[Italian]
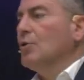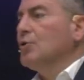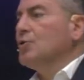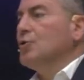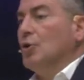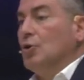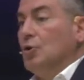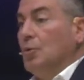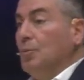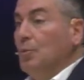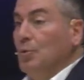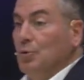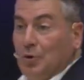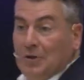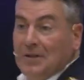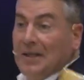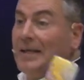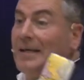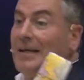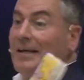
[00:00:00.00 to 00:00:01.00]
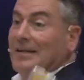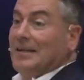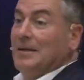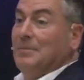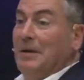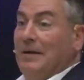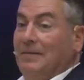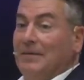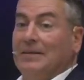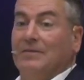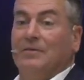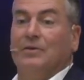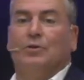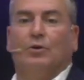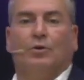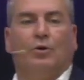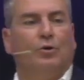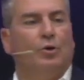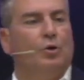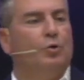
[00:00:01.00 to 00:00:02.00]
a un certo punto, ed è incredibile, avete
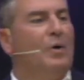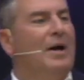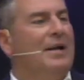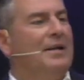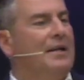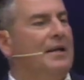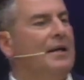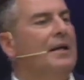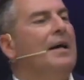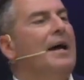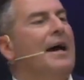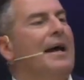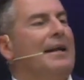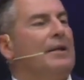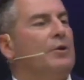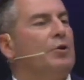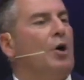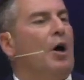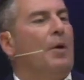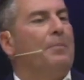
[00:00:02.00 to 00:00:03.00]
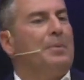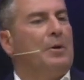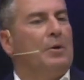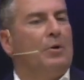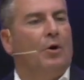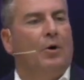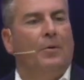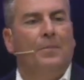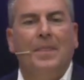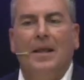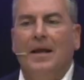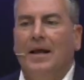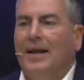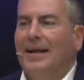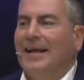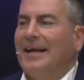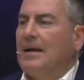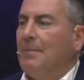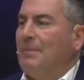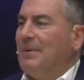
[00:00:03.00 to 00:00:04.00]
visto che ogni due anni raddoppiano
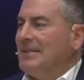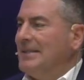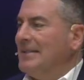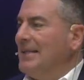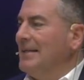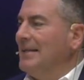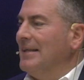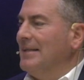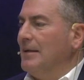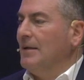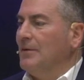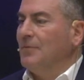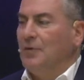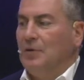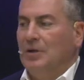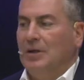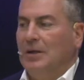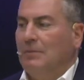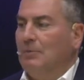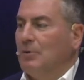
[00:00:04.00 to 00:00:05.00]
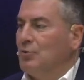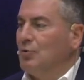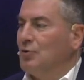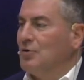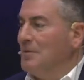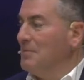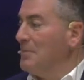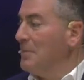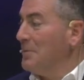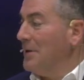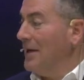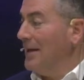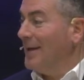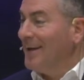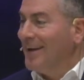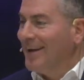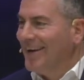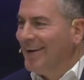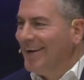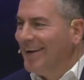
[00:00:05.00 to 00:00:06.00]
le capacità dei telefonini ma sono sempre
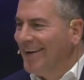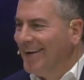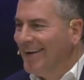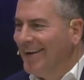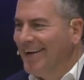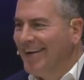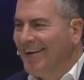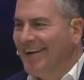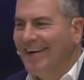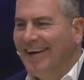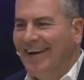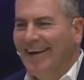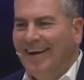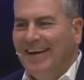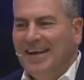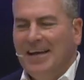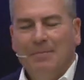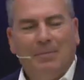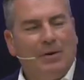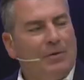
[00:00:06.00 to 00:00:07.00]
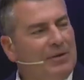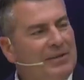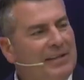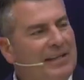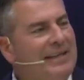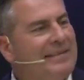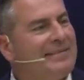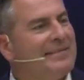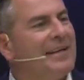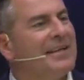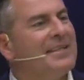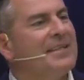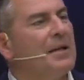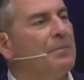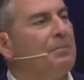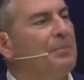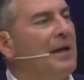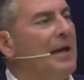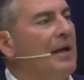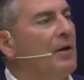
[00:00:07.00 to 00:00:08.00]
pieni? Ma quando inizia a essere
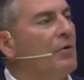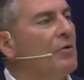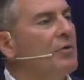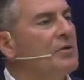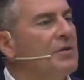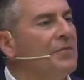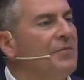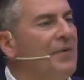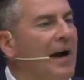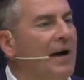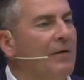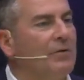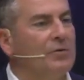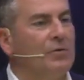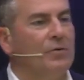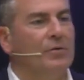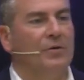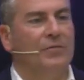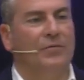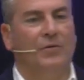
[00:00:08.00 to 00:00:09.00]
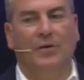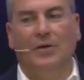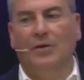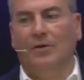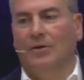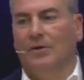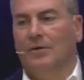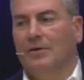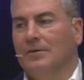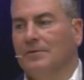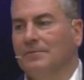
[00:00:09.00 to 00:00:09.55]
pieno, cosa fa questo telefonino?